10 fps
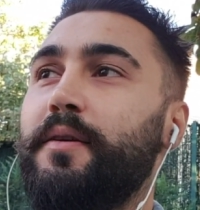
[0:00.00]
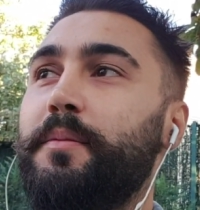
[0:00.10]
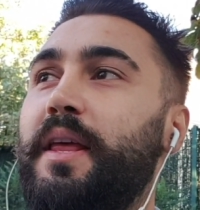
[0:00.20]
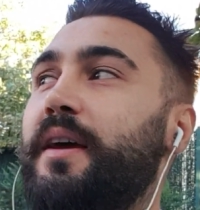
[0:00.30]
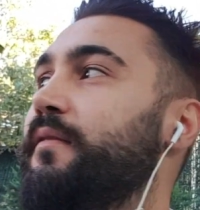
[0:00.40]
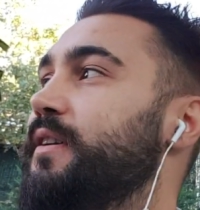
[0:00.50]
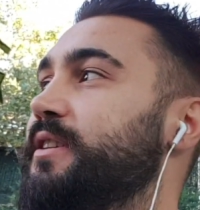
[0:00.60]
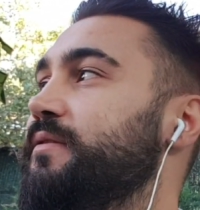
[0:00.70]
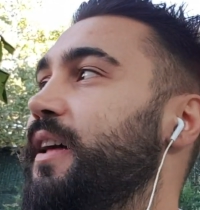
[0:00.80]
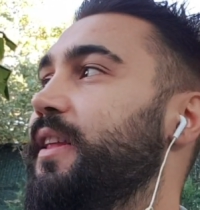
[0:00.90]
Bir de
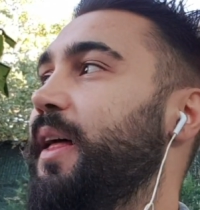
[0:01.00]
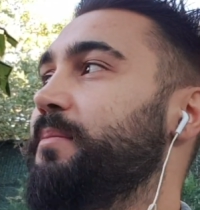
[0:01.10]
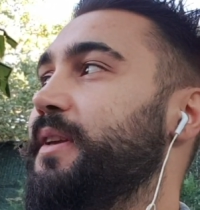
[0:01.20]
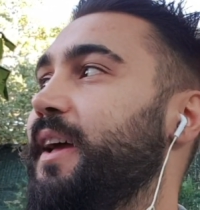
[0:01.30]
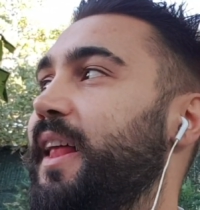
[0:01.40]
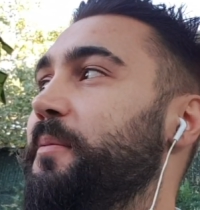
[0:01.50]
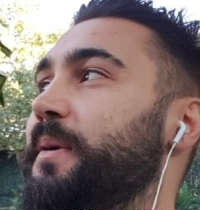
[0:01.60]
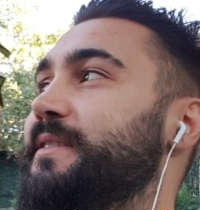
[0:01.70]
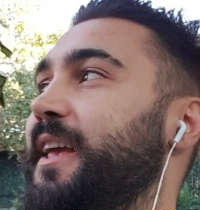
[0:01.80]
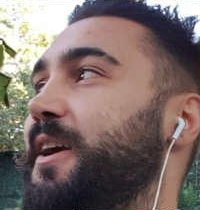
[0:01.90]
vasıflı adamdık yani
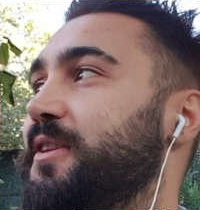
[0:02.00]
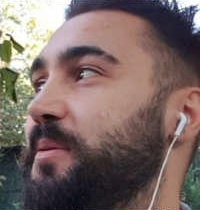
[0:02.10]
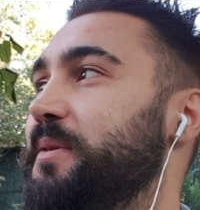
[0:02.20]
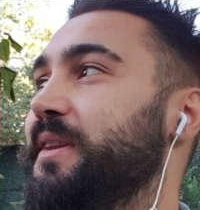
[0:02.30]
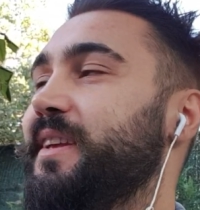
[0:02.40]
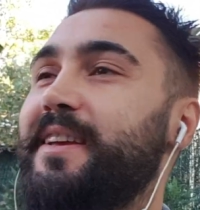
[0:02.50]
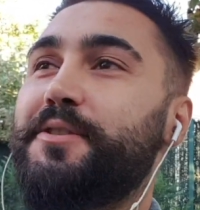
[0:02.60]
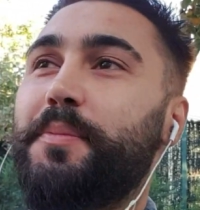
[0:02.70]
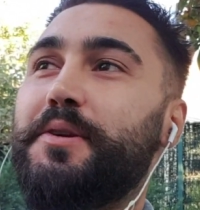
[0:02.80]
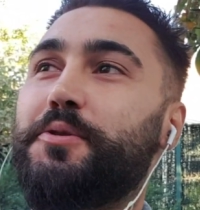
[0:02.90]
meslek adamıydık.
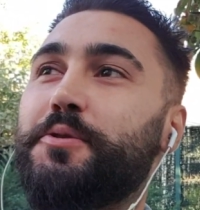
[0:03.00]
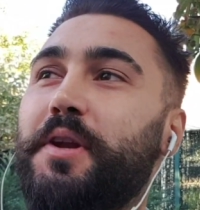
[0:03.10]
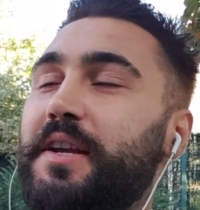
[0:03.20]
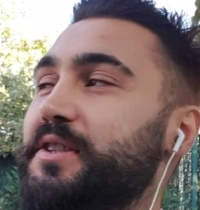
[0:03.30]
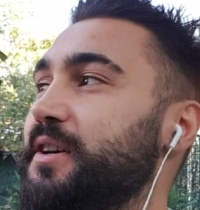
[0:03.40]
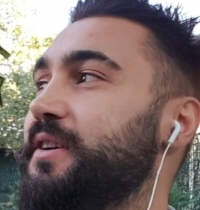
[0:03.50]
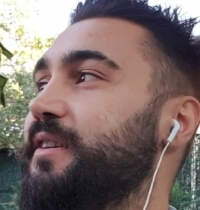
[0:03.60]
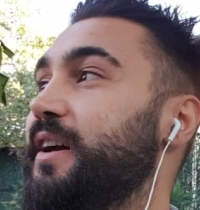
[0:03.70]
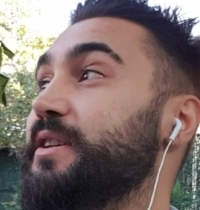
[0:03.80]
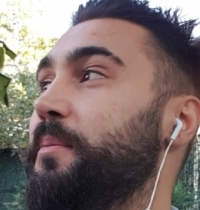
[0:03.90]
Hiç 500 lira
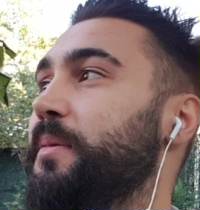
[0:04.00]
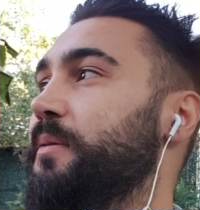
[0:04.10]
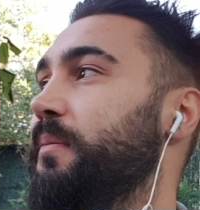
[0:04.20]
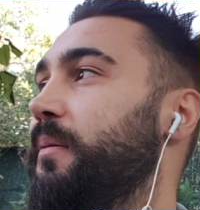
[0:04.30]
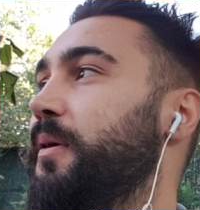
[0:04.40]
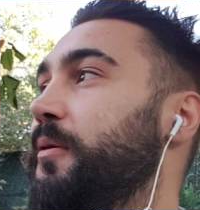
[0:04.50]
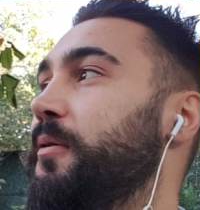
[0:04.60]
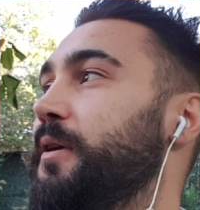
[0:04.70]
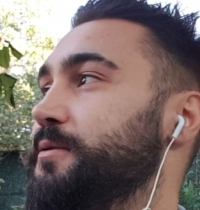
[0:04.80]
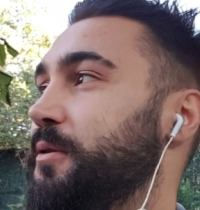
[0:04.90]
kazanmadım baba
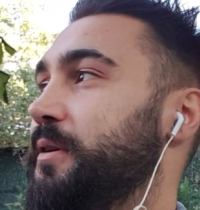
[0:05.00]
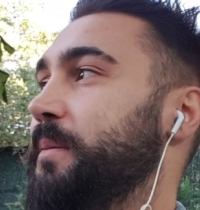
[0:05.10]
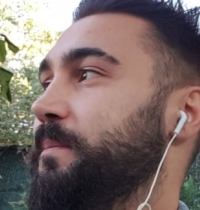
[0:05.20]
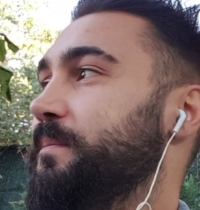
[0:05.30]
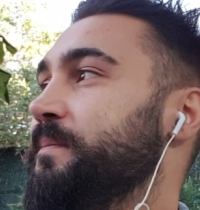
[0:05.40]
öyle söyleyeyim.